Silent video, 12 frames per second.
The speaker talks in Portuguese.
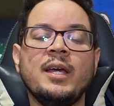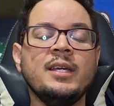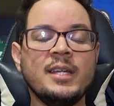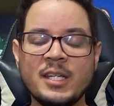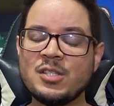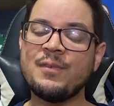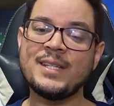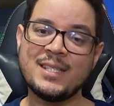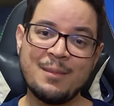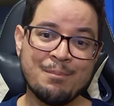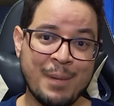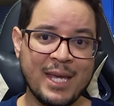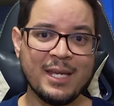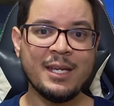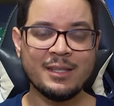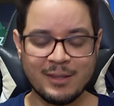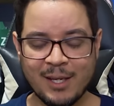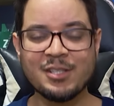E isso vai ser bem
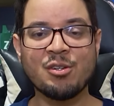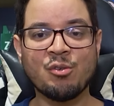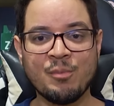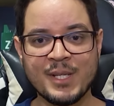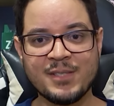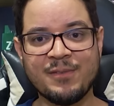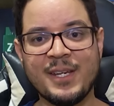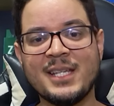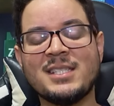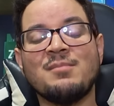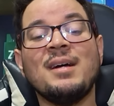irritante algumas vezes,